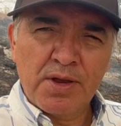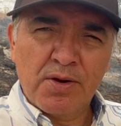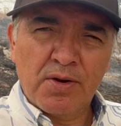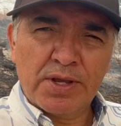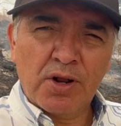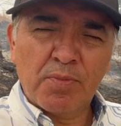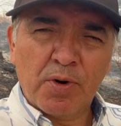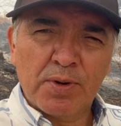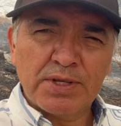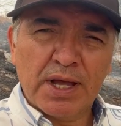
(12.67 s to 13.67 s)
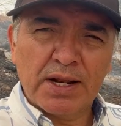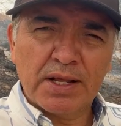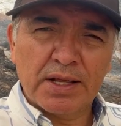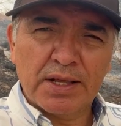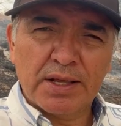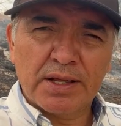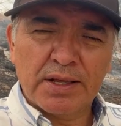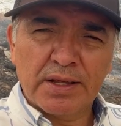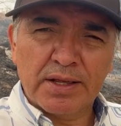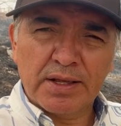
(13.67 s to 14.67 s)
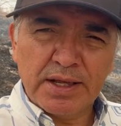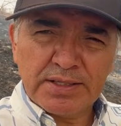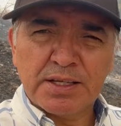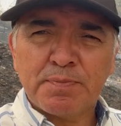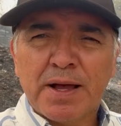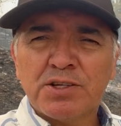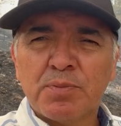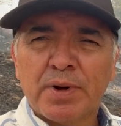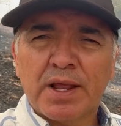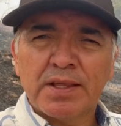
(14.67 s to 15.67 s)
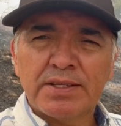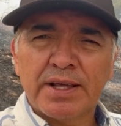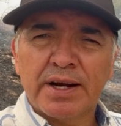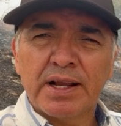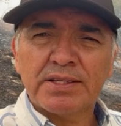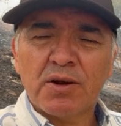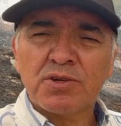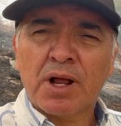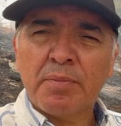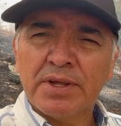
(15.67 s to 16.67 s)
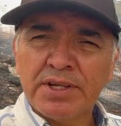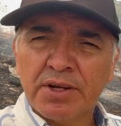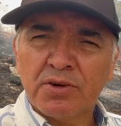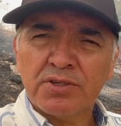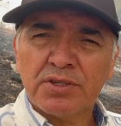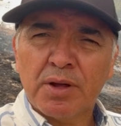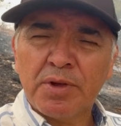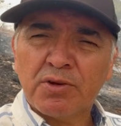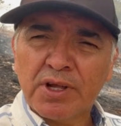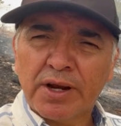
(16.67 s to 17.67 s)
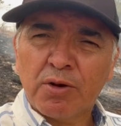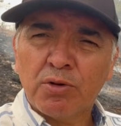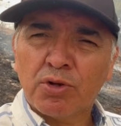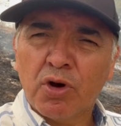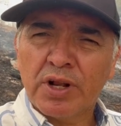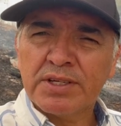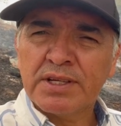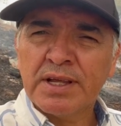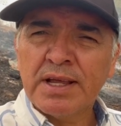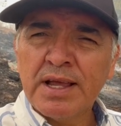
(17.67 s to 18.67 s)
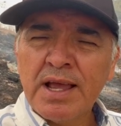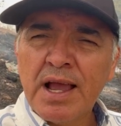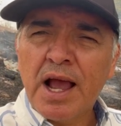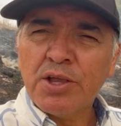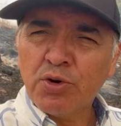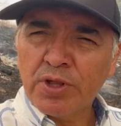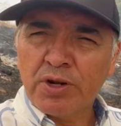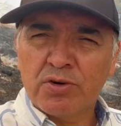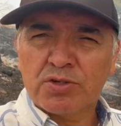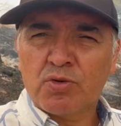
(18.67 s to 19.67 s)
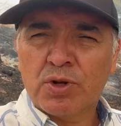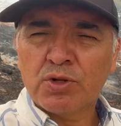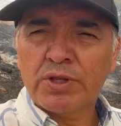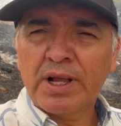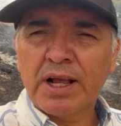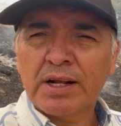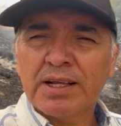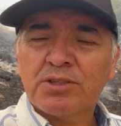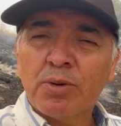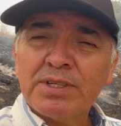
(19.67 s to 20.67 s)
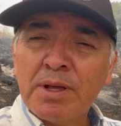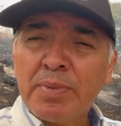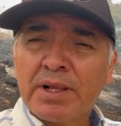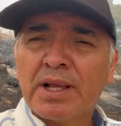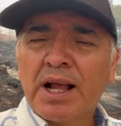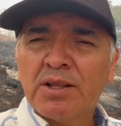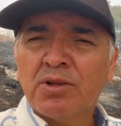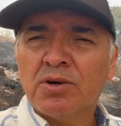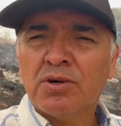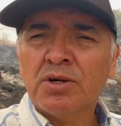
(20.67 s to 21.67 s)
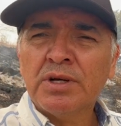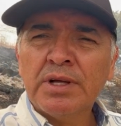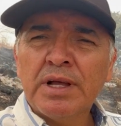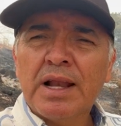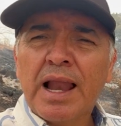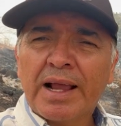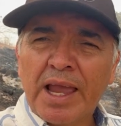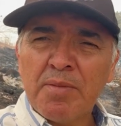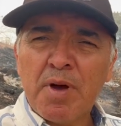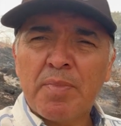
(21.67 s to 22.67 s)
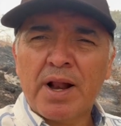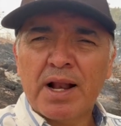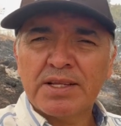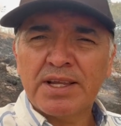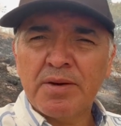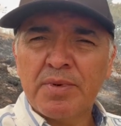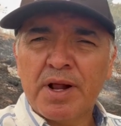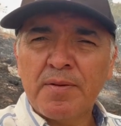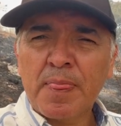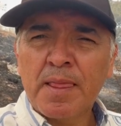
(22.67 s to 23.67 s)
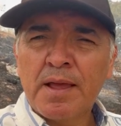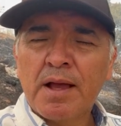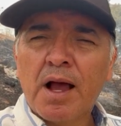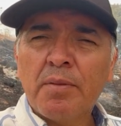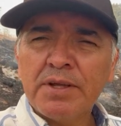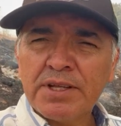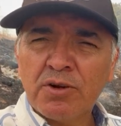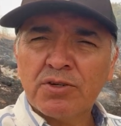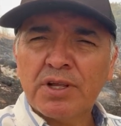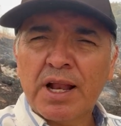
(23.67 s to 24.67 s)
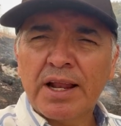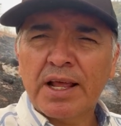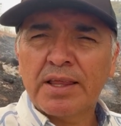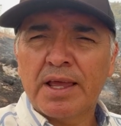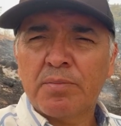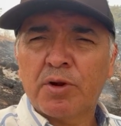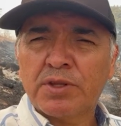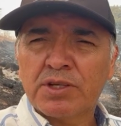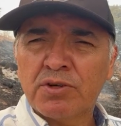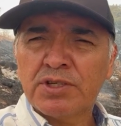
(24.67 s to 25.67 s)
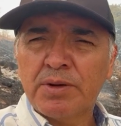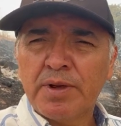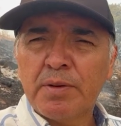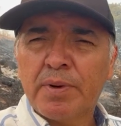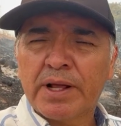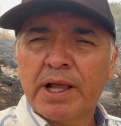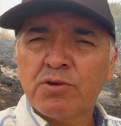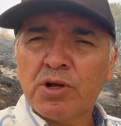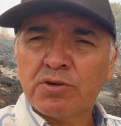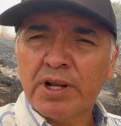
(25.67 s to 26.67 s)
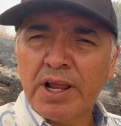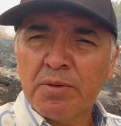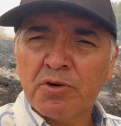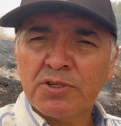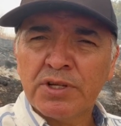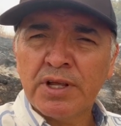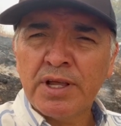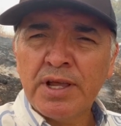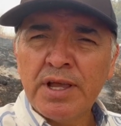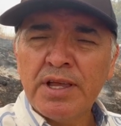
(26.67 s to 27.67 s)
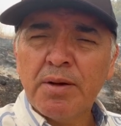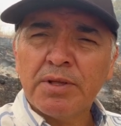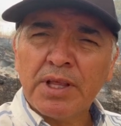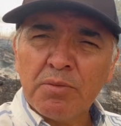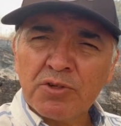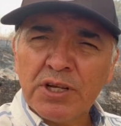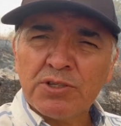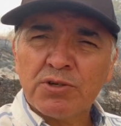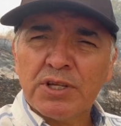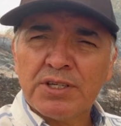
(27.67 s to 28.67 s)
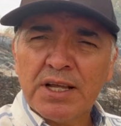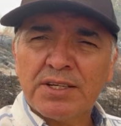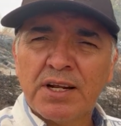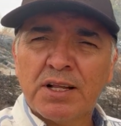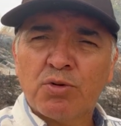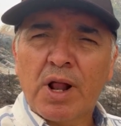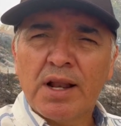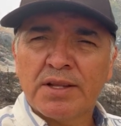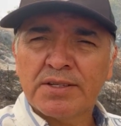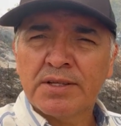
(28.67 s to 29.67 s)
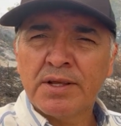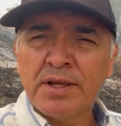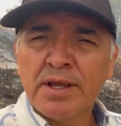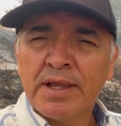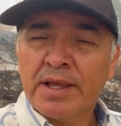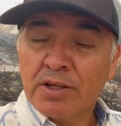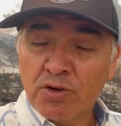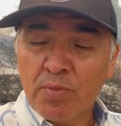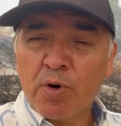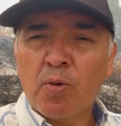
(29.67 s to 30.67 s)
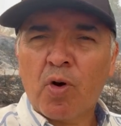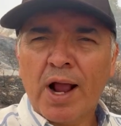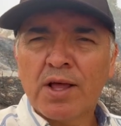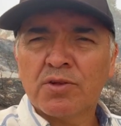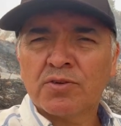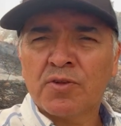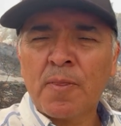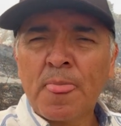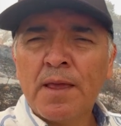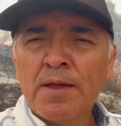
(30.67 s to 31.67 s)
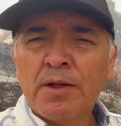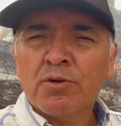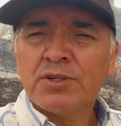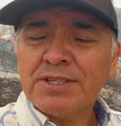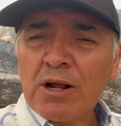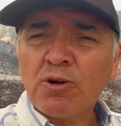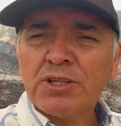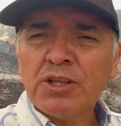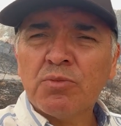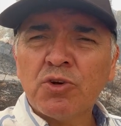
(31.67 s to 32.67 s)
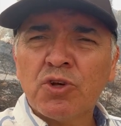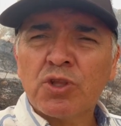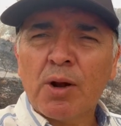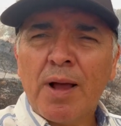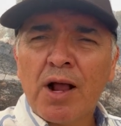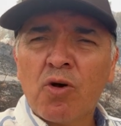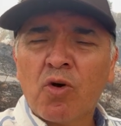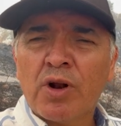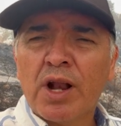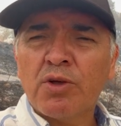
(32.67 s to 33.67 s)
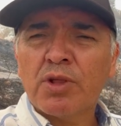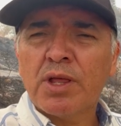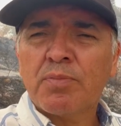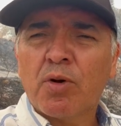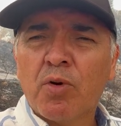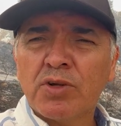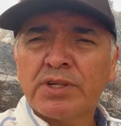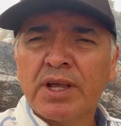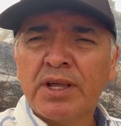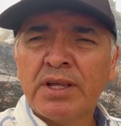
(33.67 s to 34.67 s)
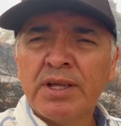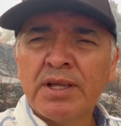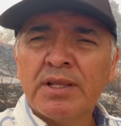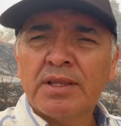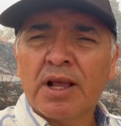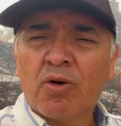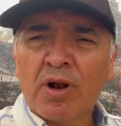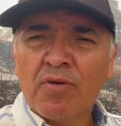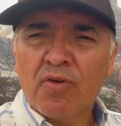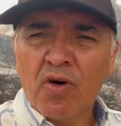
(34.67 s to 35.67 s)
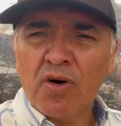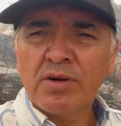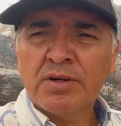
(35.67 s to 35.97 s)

Hoy quiero aprovechar eh, este espacio para decirles a los campesinos, amigos agricultores, ayúdenos cuando tengan que todavía estén practicando la quema para la siembra, avísenos al área de protección civil para que los auxiliemos y evitemos estos desastres naturales que son provocados nos está costando mucho trabajo con la ayuda de Probosque, de CONAFOR,